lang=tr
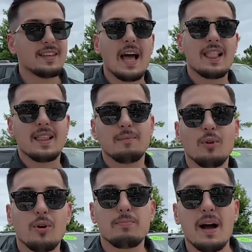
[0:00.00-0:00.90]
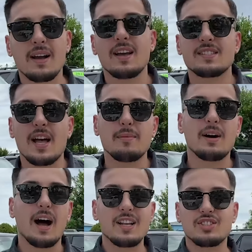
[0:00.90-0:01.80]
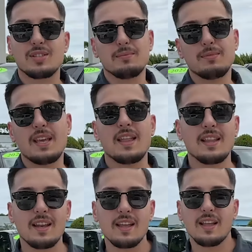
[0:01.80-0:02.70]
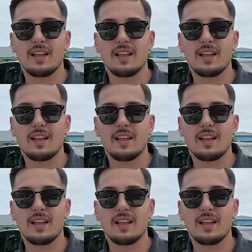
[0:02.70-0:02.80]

geldim yok banka hesabı açtım diyenlere